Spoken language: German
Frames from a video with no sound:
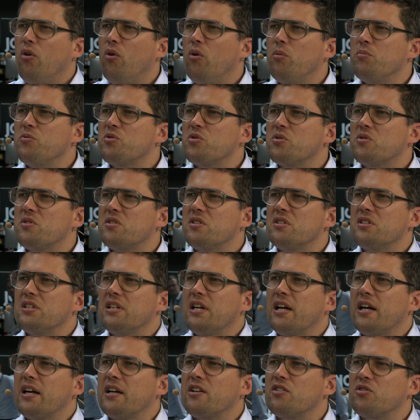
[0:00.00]
um
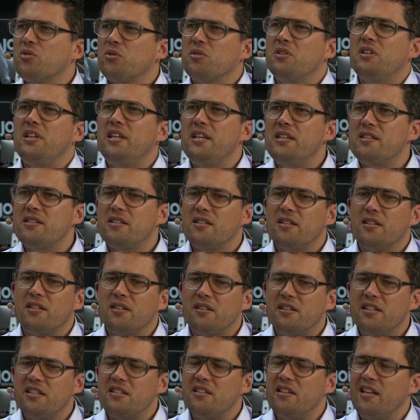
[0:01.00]
sozusagen so
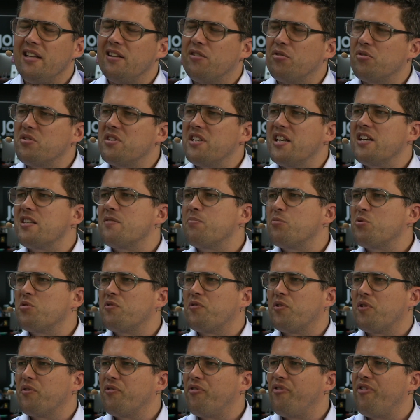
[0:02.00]
diese, diesen
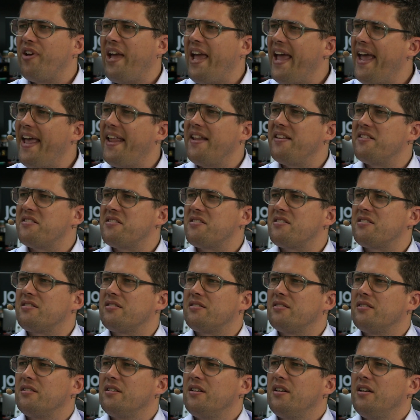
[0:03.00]
Enthusiasmus von
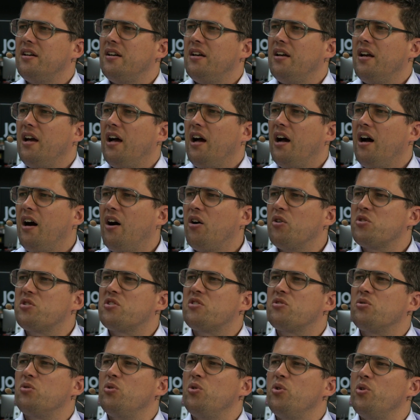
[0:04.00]
Fans
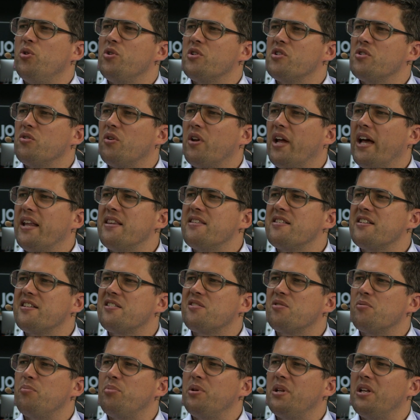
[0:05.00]
auszulösen und an
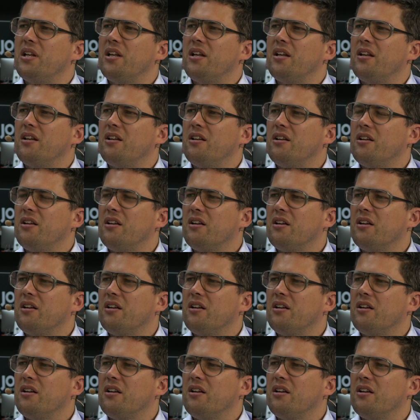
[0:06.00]
sich zu binden?